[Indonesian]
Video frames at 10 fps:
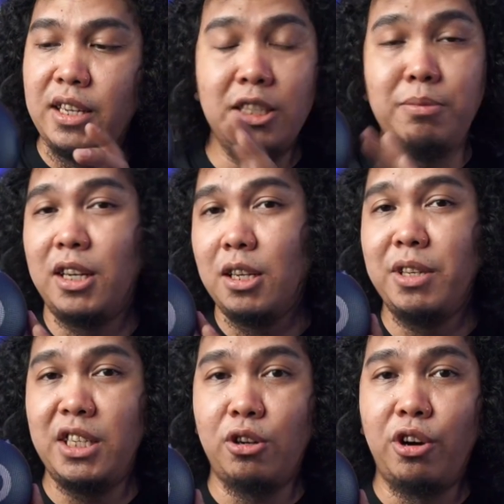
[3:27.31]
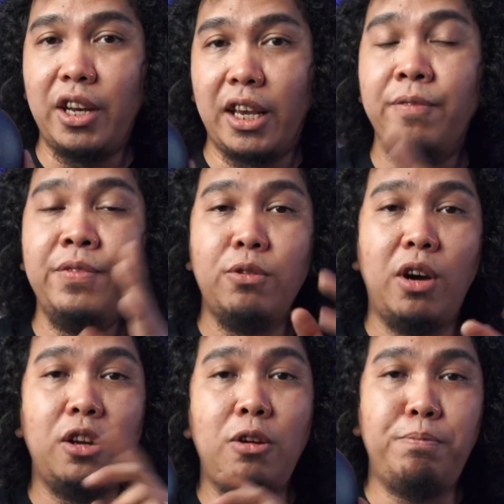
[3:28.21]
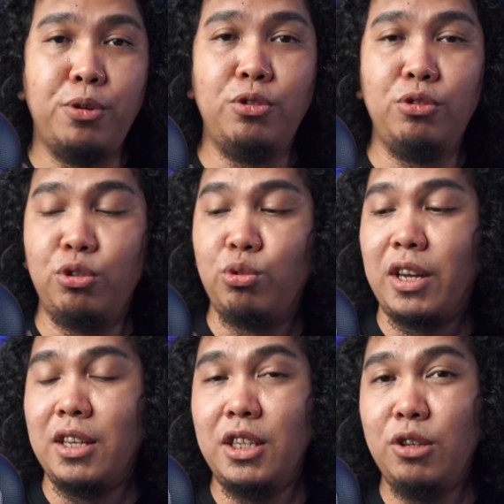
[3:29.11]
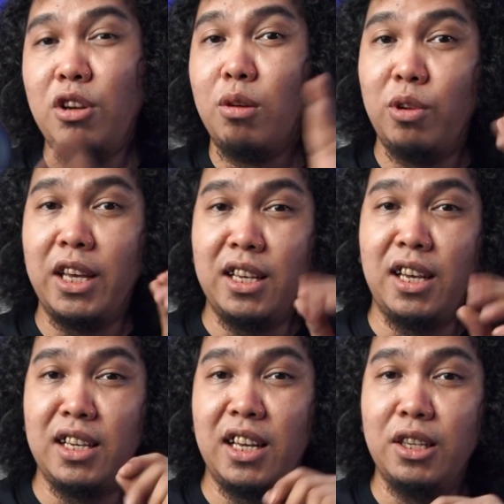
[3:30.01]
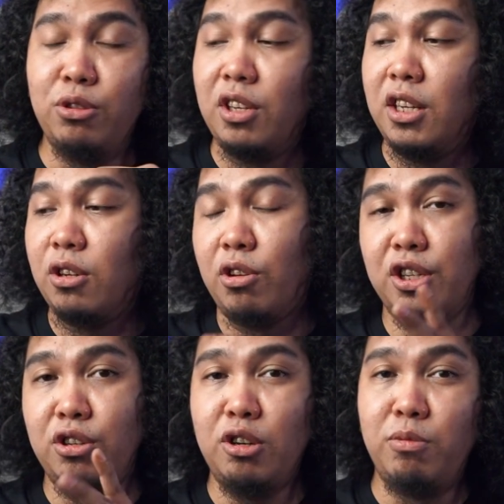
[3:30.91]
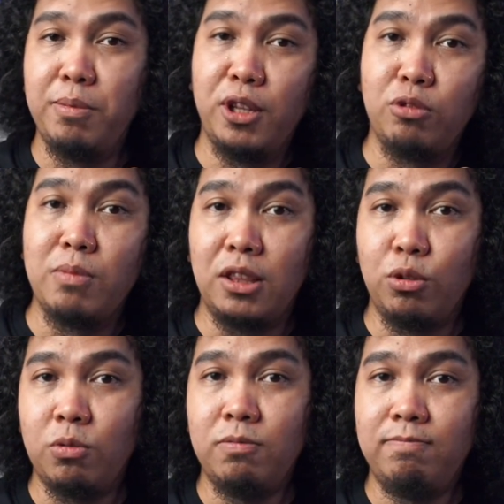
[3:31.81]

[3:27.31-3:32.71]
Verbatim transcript: Dia sebenarnya masih connect. Walaupun untuk suaranya sih udah mulai hilang-hilang gitu, jadi koneksinya udah mulai batuk-batuk.